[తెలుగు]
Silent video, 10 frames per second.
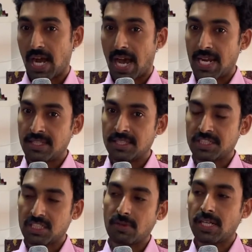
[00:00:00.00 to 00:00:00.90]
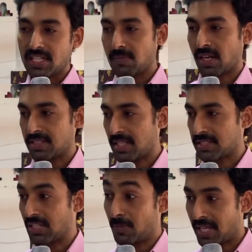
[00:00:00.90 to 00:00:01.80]
ఆయన ఇష్టమైనట్టుగా మనం
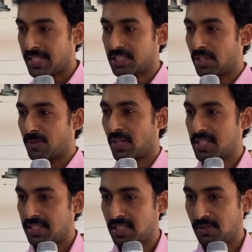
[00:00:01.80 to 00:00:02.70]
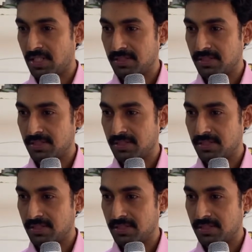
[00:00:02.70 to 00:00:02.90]
చేస్తాం మనకి ఇష్టమైనట్టు మనం చేస్తామా